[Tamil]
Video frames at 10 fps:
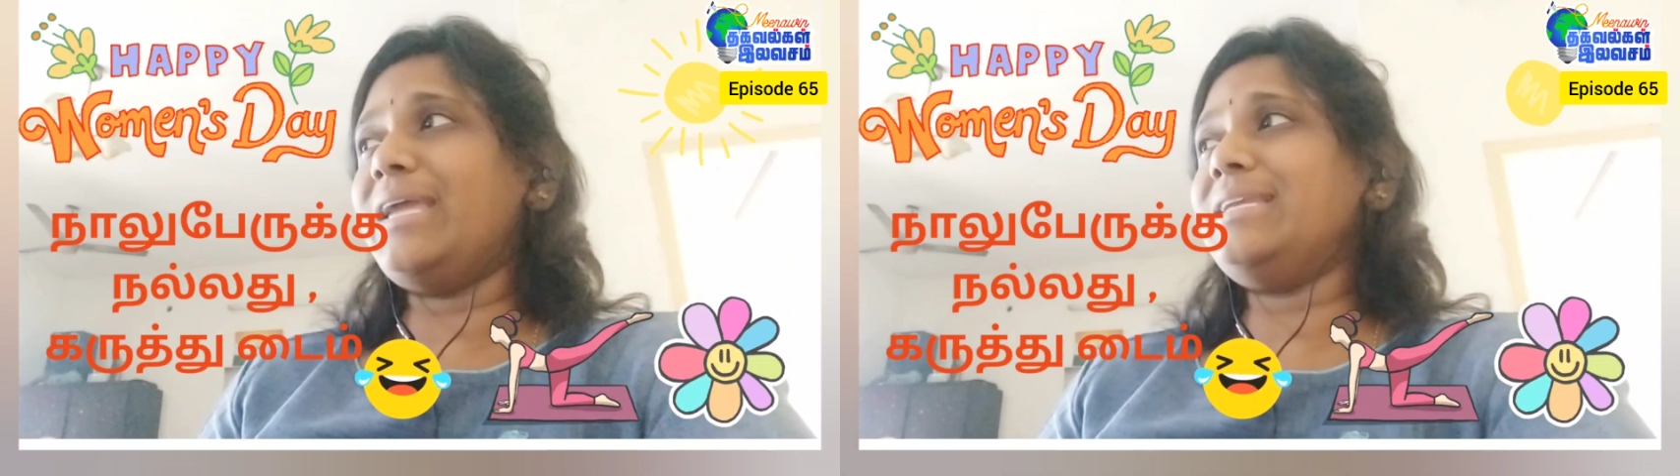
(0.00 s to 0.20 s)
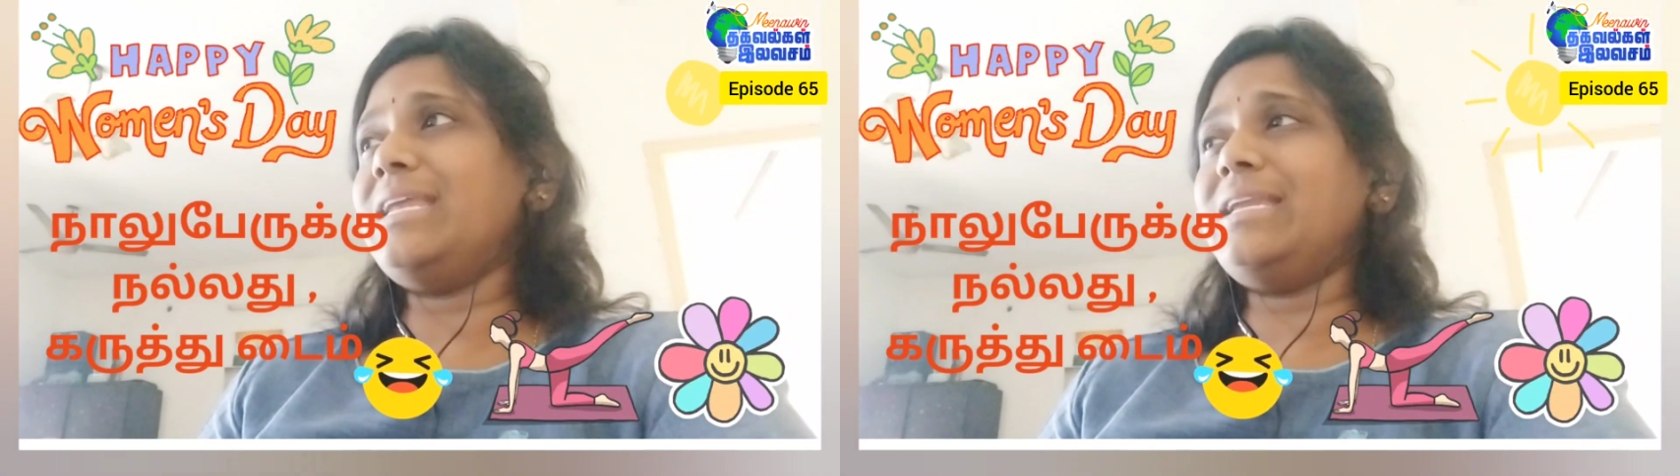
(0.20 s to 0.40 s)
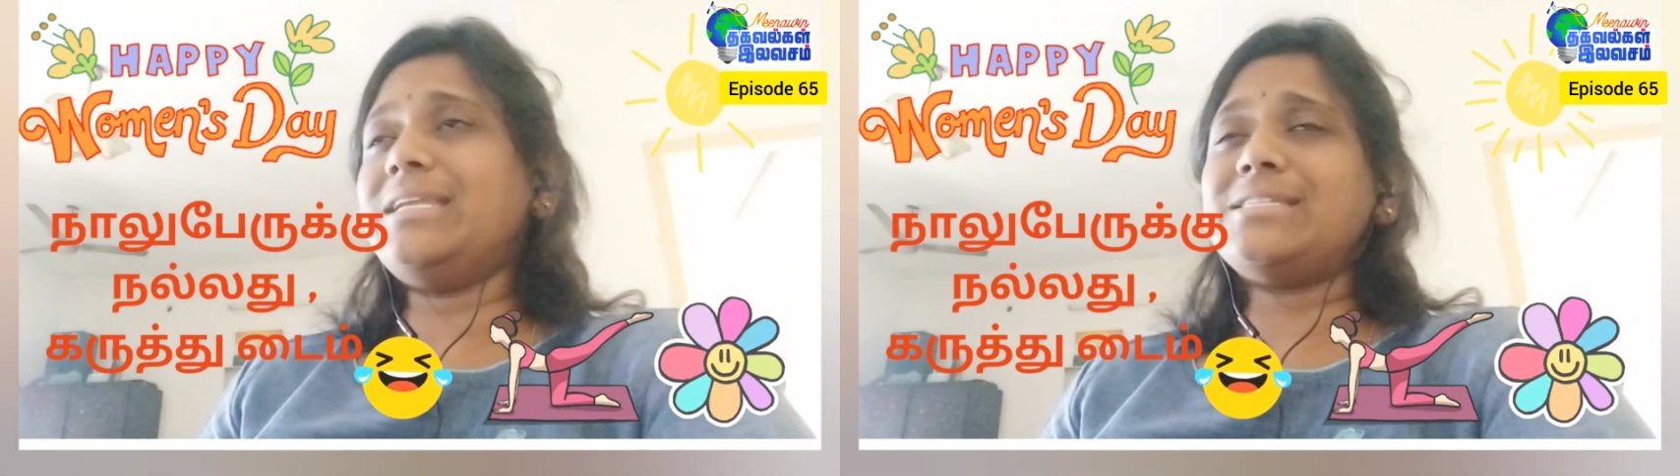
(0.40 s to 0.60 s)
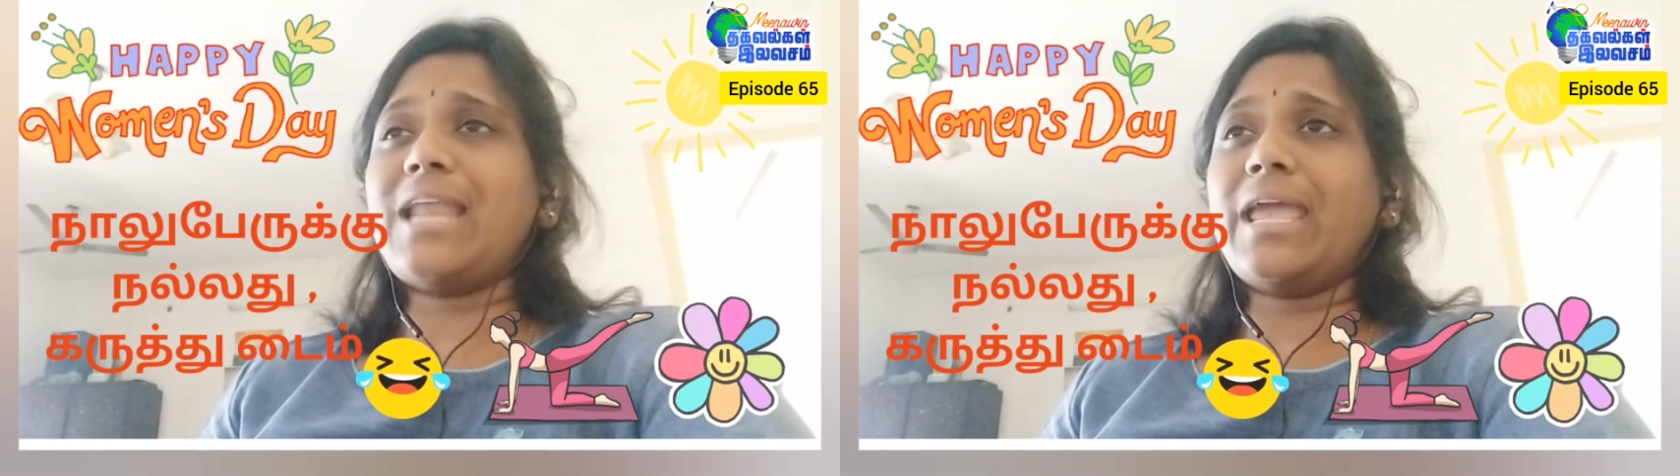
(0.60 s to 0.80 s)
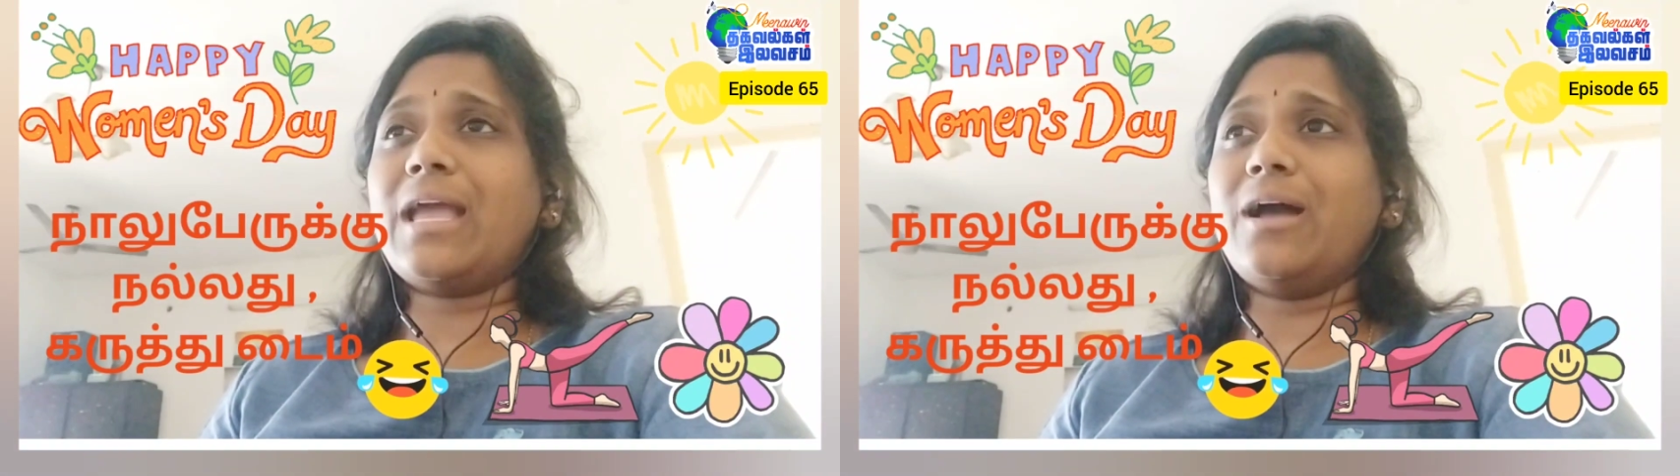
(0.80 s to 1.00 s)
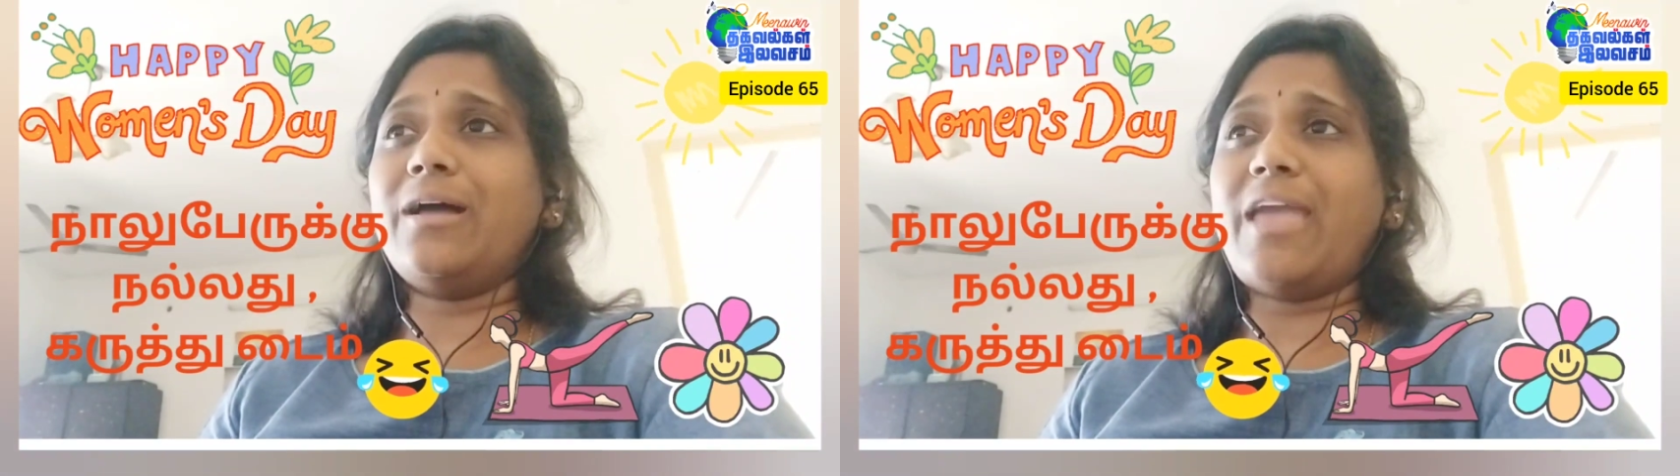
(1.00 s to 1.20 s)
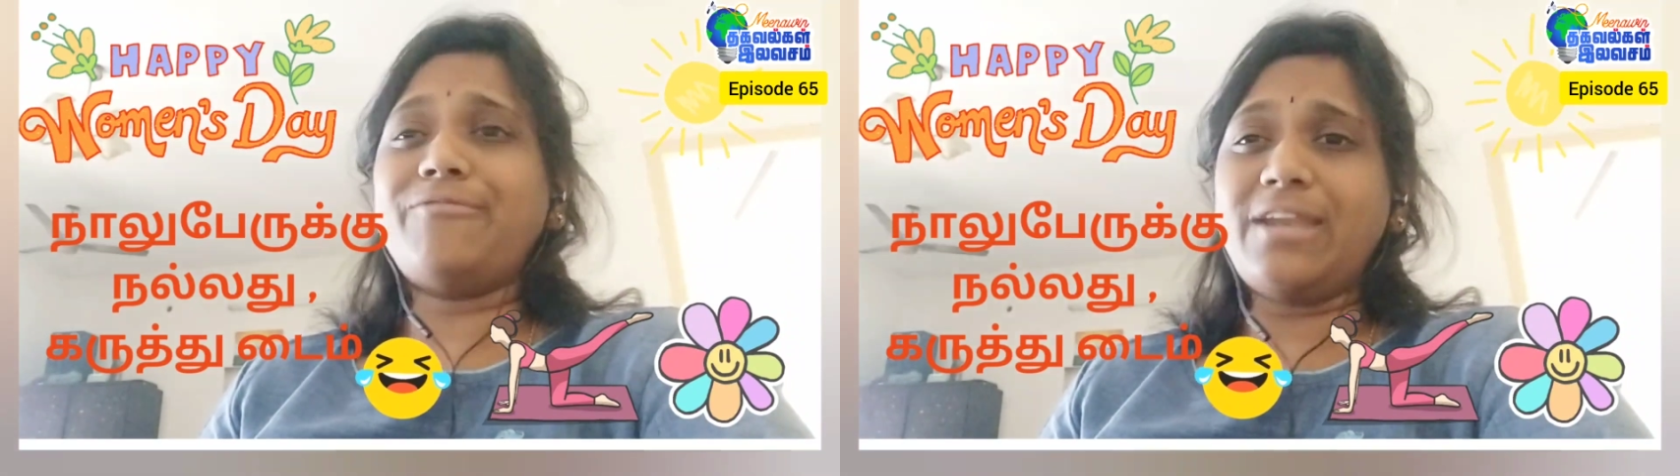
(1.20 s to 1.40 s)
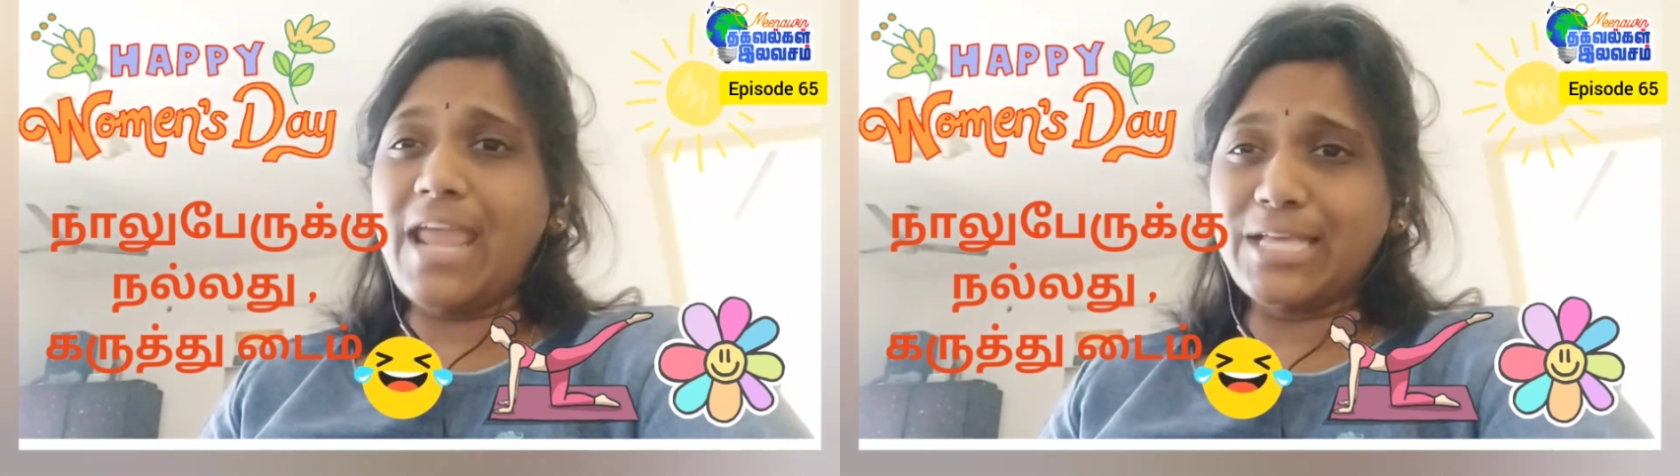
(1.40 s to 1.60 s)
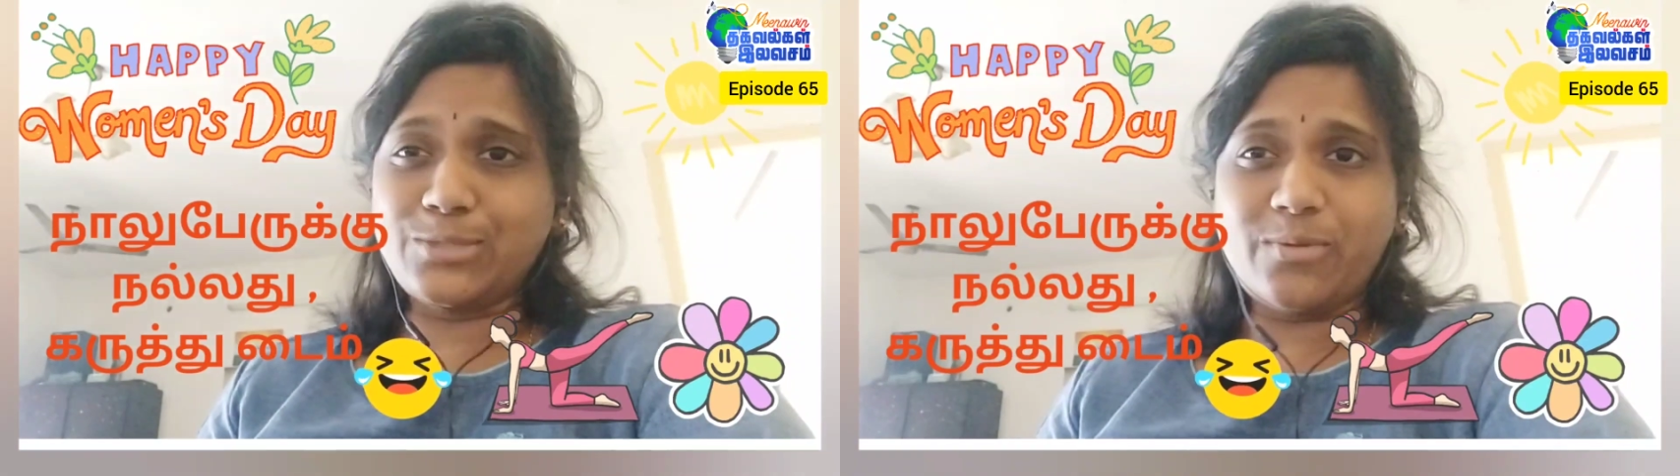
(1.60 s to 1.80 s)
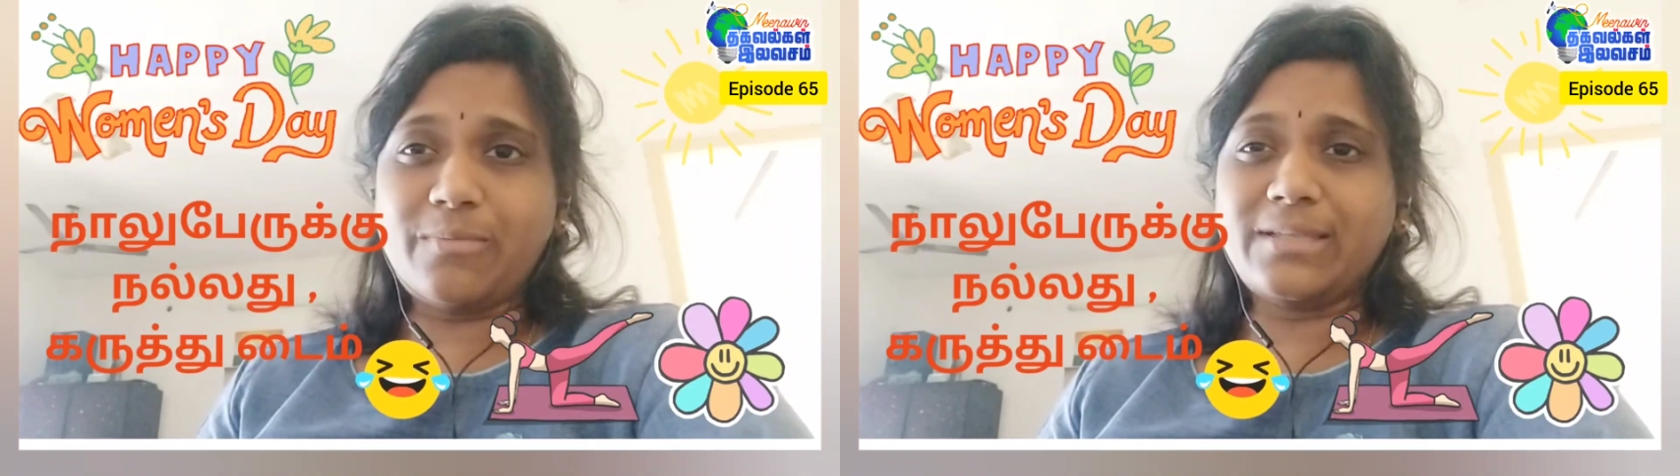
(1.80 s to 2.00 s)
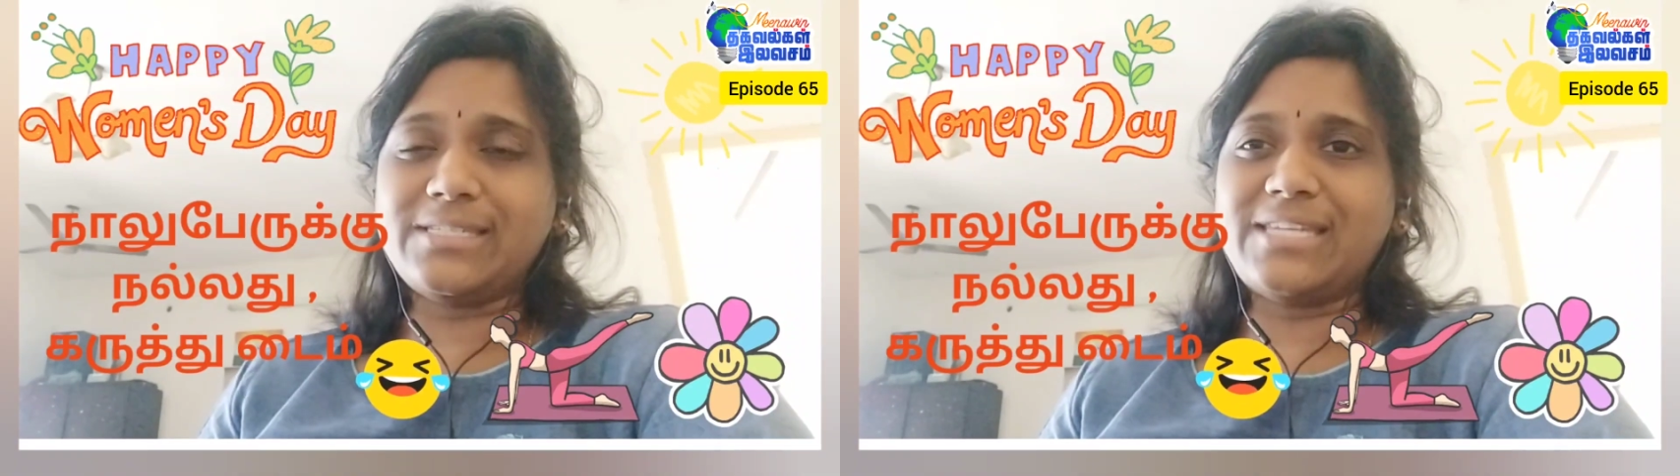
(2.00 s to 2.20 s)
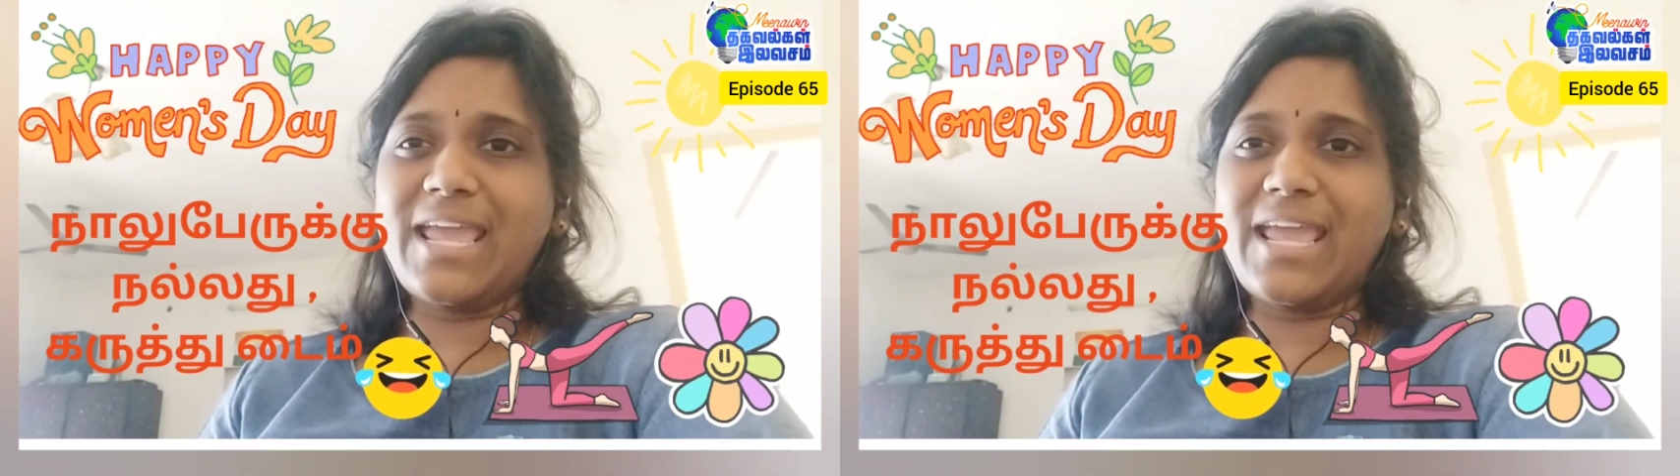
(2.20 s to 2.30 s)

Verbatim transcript: இட் இட் இஸ் லைக் எவ்ரி டே இஸ் விமென்ஸ்